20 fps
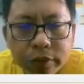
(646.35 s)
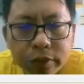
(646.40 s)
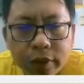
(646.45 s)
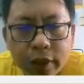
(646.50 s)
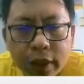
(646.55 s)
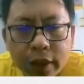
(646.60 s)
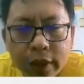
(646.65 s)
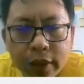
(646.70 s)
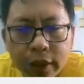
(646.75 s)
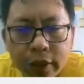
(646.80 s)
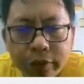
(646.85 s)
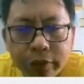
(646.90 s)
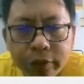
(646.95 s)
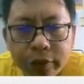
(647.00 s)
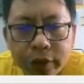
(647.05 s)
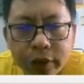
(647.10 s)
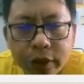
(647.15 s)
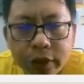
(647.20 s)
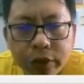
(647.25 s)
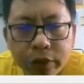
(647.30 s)
颠鱼
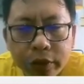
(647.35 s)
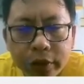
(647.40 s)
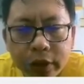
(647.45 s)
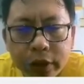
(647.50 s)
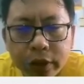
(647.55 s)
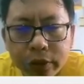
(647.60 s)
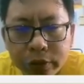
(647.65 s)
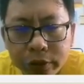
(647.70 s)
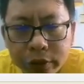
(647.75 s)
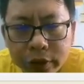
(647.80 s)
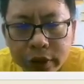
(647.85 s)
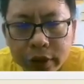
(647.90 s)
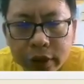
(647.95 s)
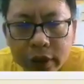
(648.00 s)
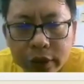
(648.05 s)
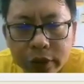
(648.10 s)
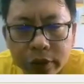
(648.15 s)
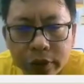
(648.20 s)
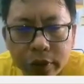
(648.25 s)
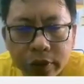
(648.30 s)
夫金于秋鱼
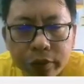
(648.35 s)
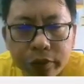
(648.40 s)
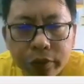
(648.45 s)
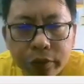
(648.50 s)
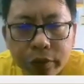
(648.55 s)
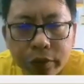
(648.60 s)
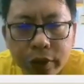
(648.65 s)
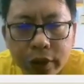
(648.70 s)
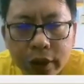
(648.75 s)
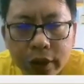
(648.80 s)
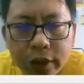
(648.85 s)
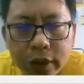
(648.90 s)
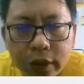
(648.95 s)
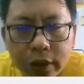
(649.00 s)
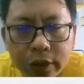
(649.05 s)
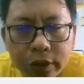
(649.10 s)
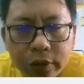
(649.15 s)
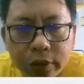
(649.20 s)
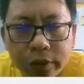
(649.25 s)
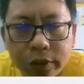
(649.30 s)
真凶，伏于
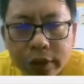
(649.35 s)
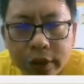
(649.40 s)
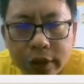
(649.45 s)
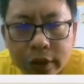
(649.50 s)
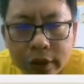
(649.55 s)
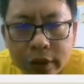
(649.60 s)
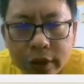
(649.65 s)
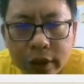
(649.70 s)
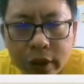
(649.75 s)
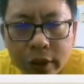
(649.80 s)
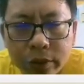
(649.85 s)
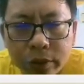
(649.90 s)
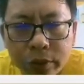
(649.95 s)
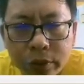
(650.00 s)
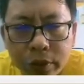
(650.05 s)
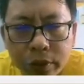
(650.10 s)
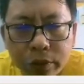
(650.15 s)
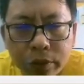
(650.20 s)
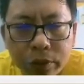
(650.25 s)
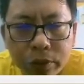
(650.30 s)
真凶，十年
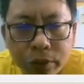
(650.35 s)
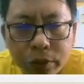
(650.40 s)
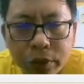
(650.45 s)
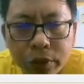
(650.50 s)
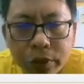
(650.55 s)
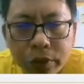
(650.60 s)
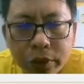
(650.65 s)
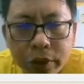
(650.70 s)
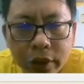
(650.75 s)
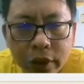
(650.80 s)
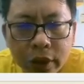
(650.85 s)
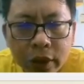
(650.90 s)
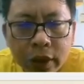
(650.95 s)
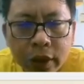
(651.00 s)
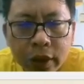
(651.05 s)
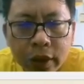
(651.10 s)
勿用，无忧虑。